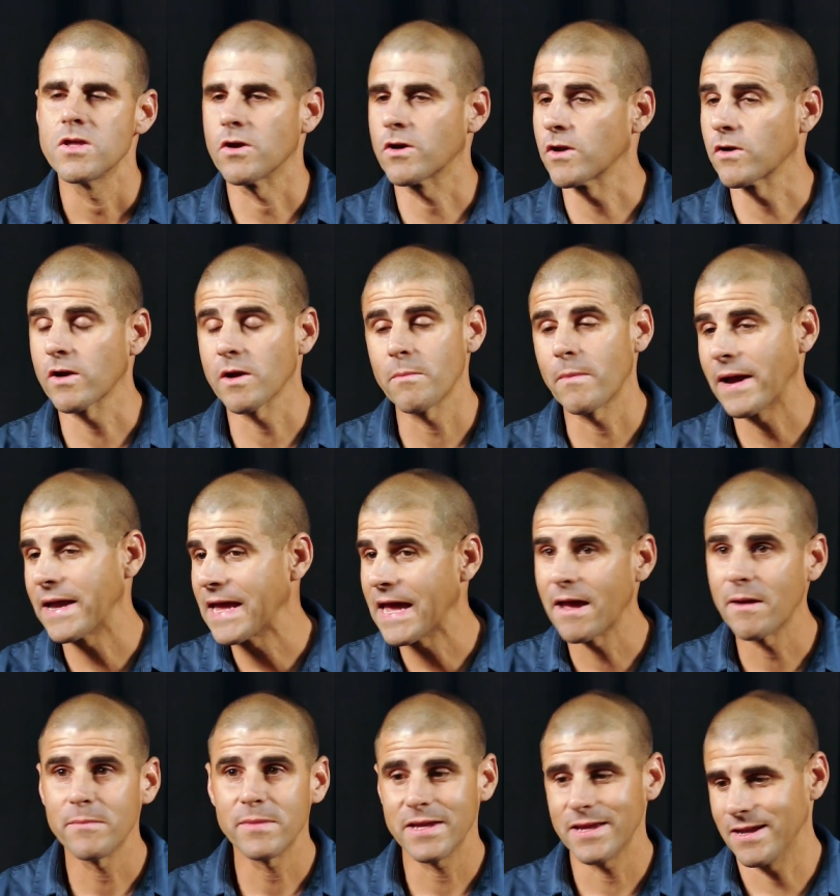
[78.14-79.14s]
Yo creo que
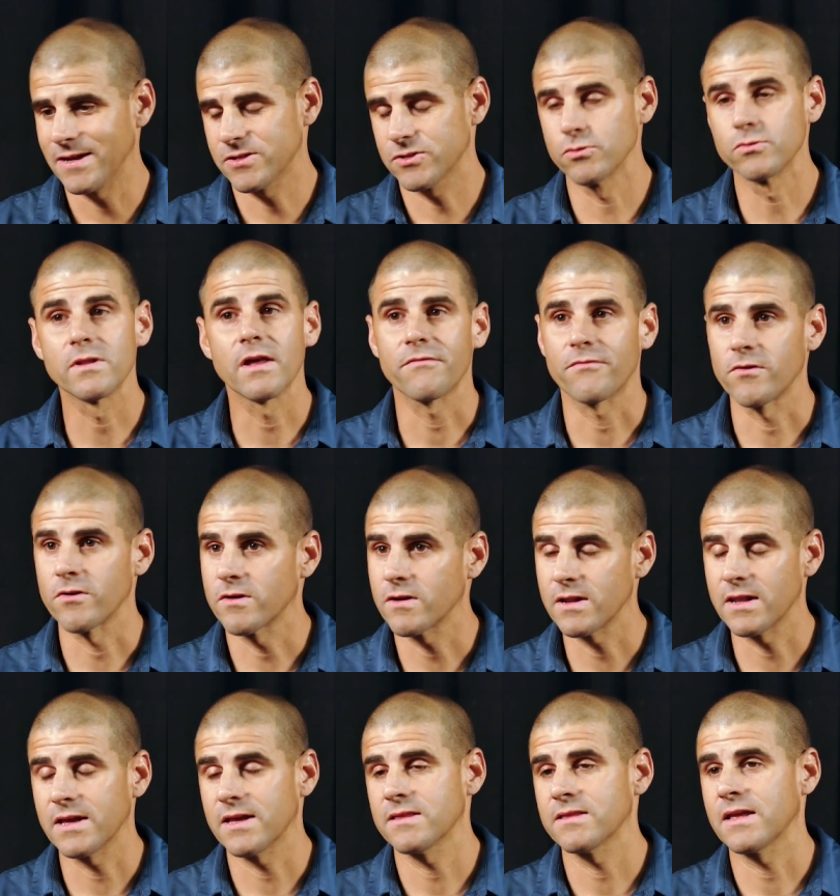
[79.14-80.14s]
Miami, el sur
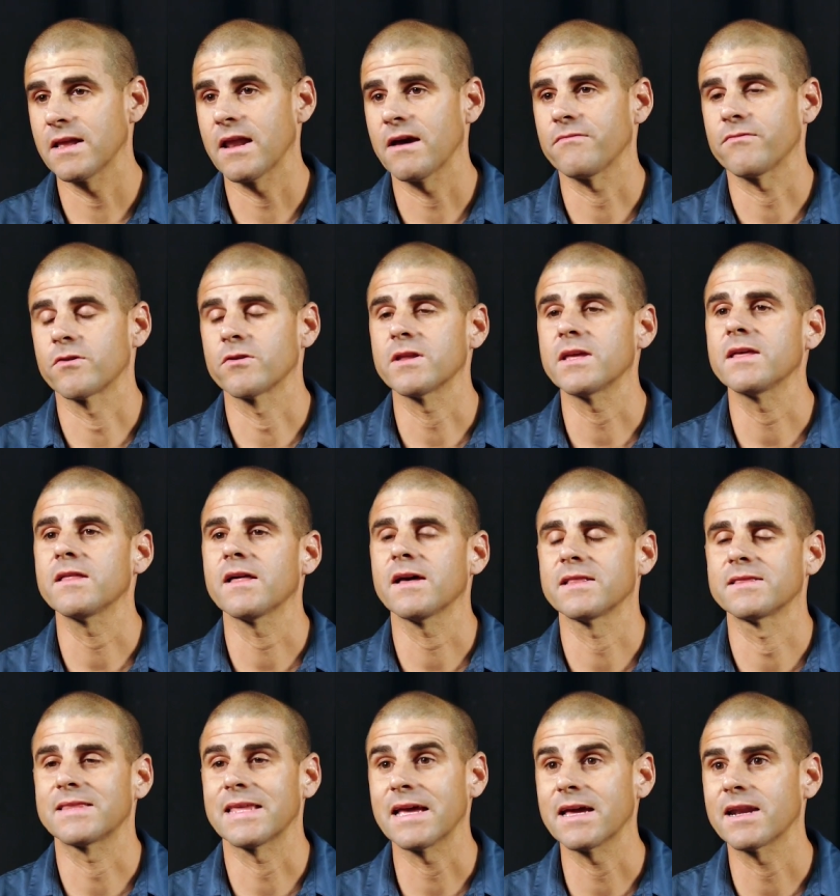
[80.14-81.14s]
de, de la
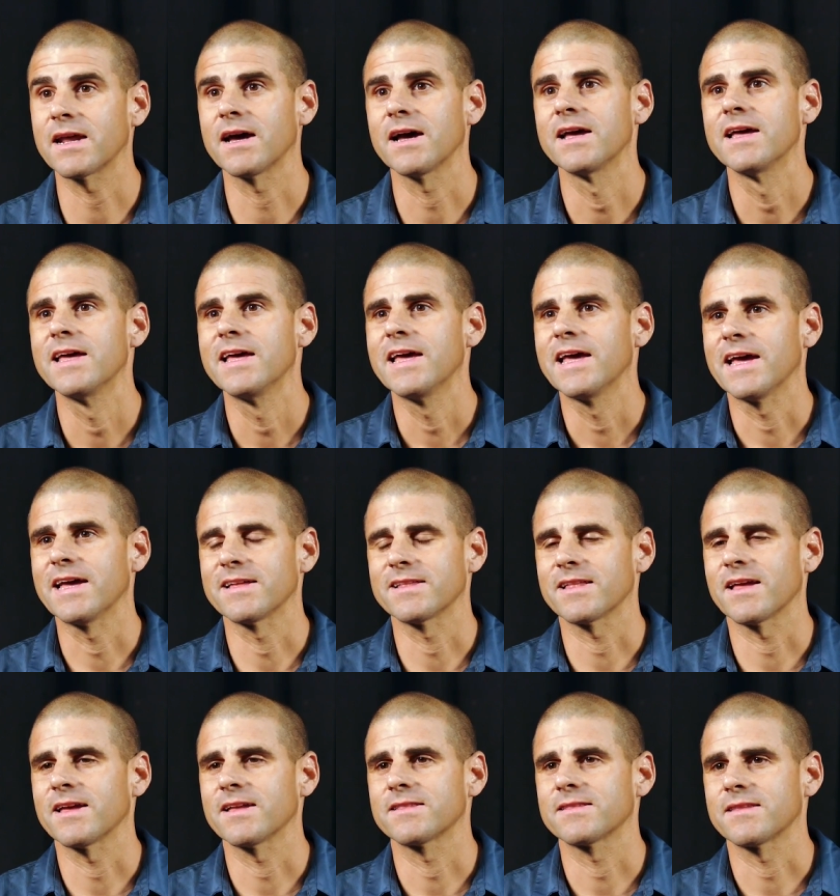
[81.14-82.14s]
Florida entera,
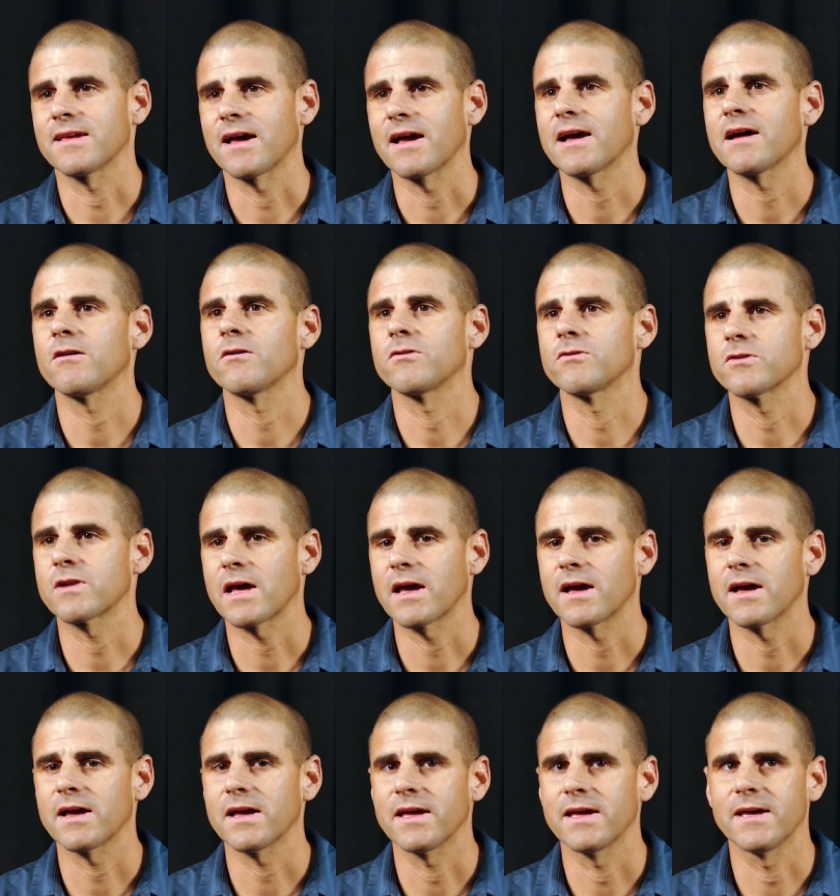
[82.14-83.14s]
está
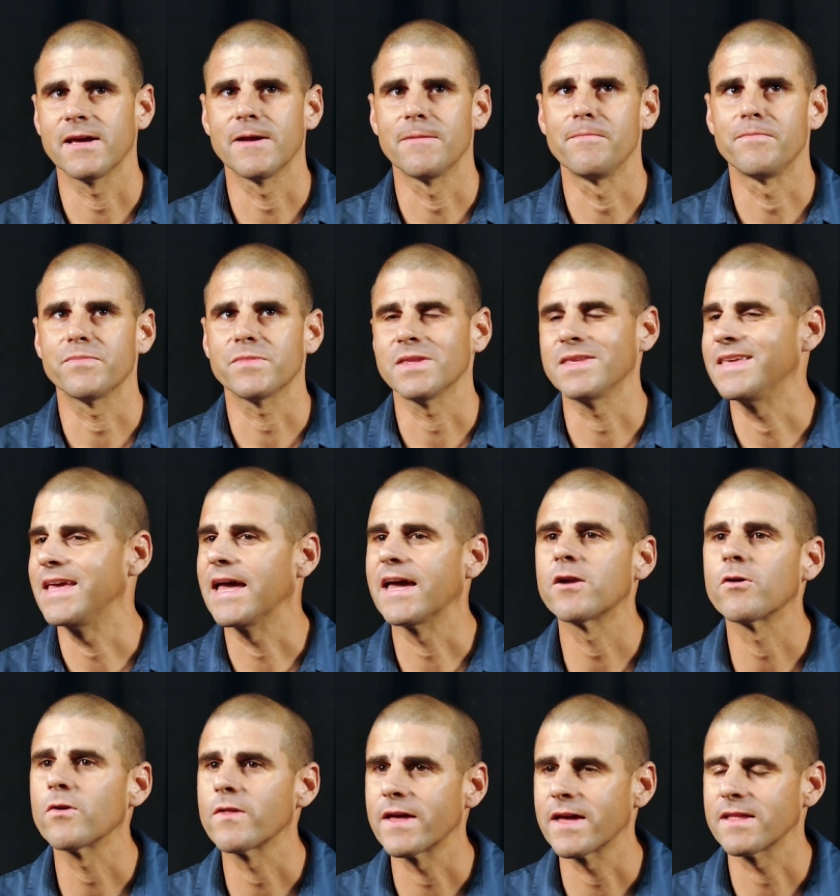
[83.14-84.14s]
ahora eh,
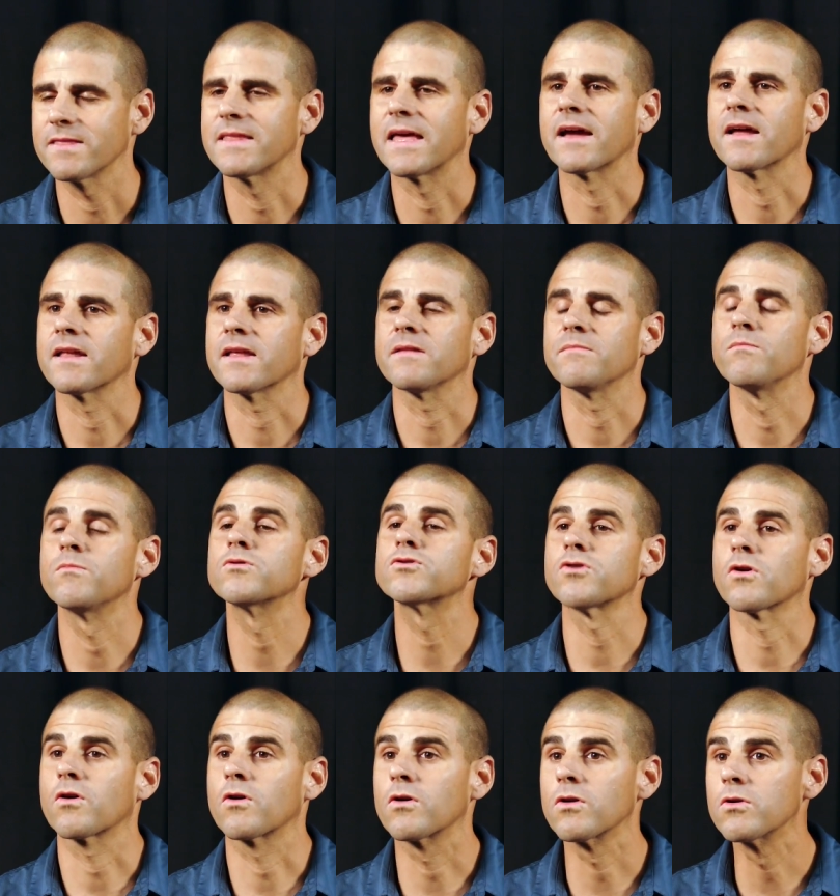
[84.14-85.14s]
lleno de, de
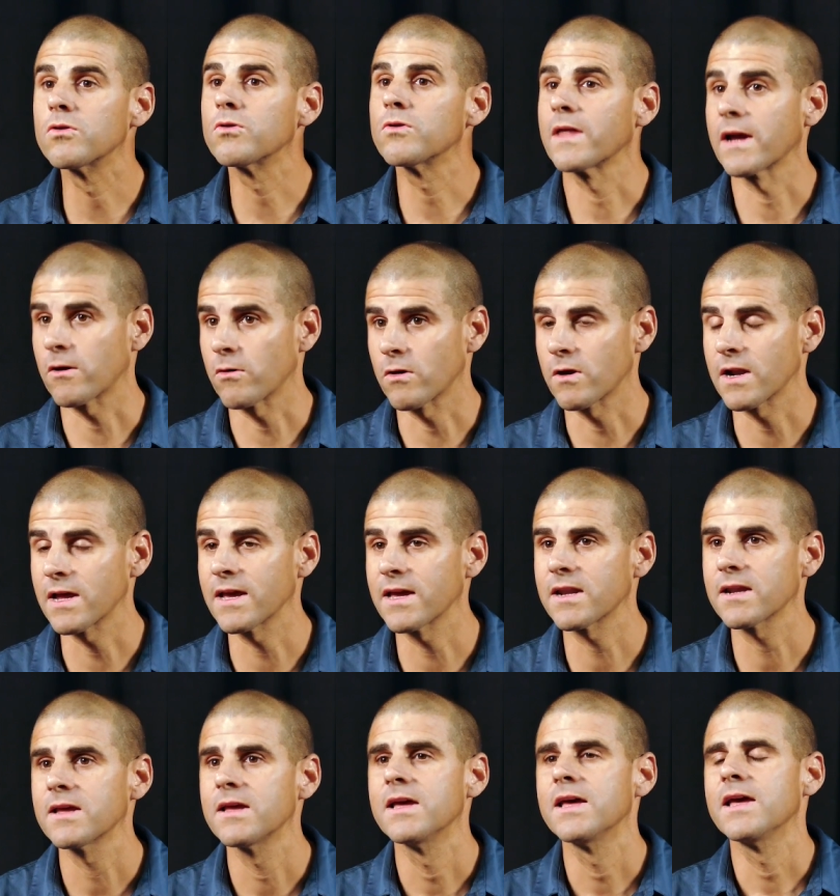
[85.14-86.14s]
muchos clubes de
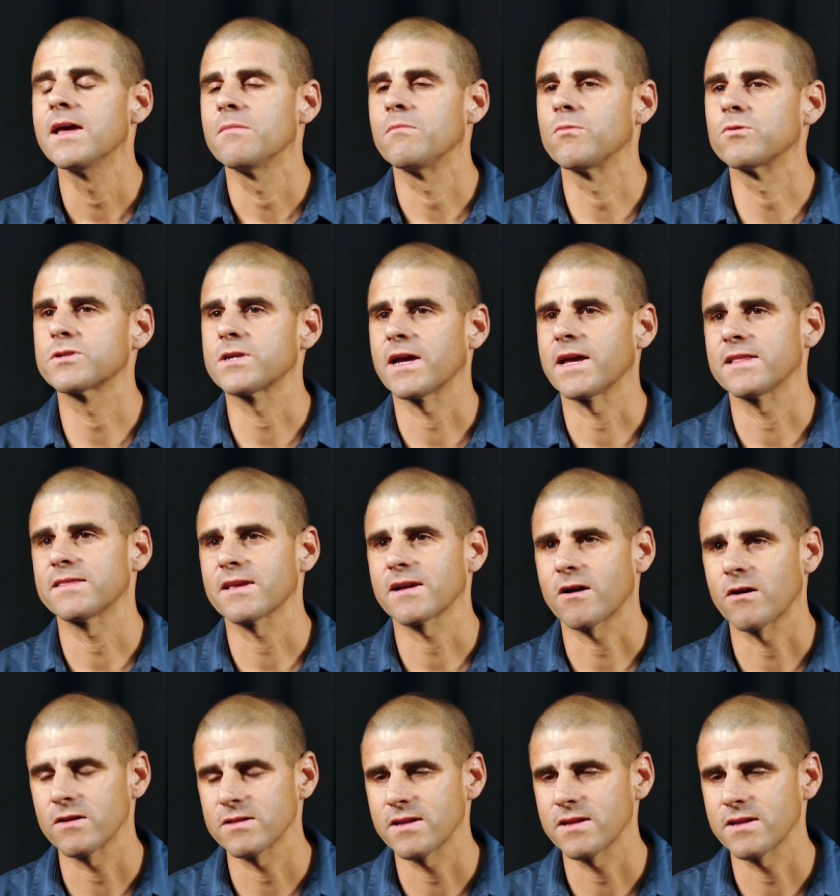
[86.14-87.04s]
correr, mucha gente